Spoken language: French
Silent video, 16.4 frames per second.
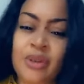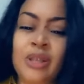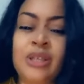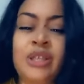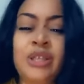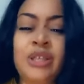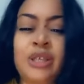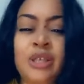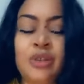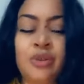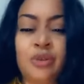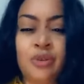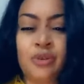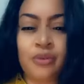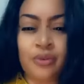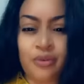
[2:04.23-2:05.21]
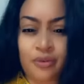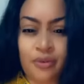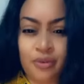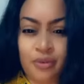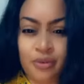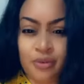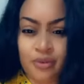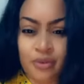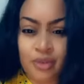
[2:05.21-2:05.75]
es un chef-d'œuvre.
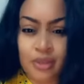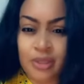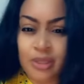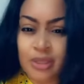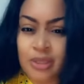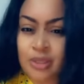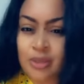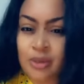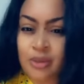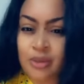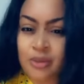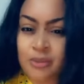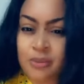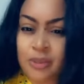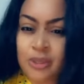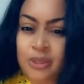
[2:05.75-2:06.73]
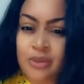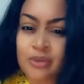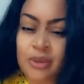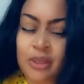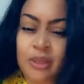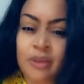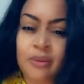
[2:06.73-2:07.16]
Tu es un trésor spirituel.